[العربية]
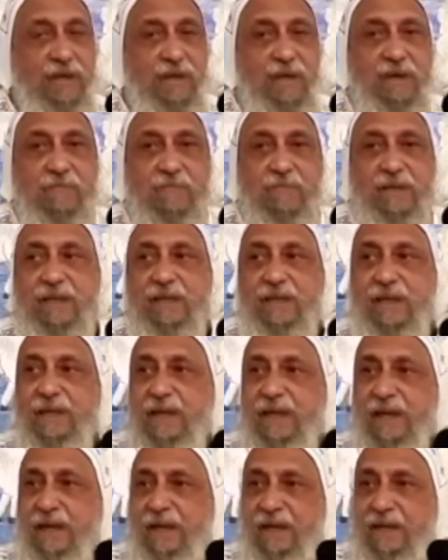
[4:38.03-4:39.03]
من
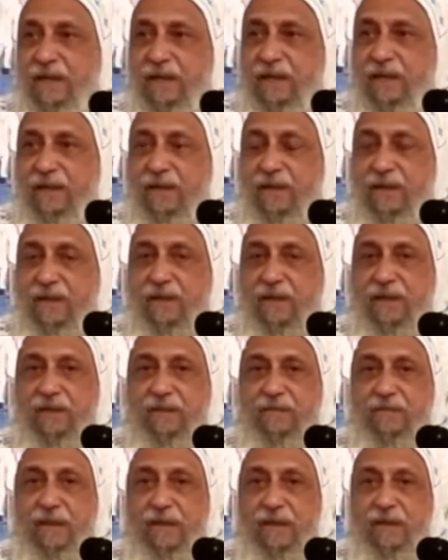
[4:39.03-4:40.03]
خلال
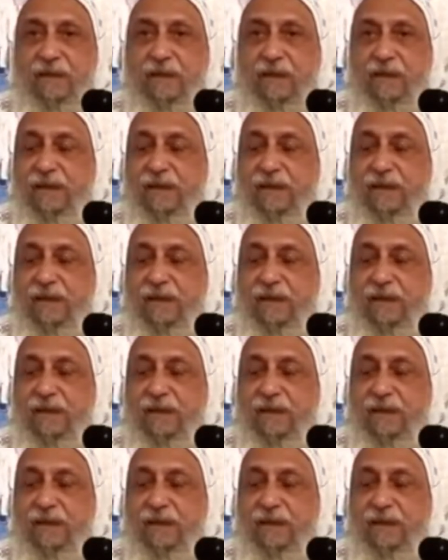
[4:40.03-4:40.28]
التاريخ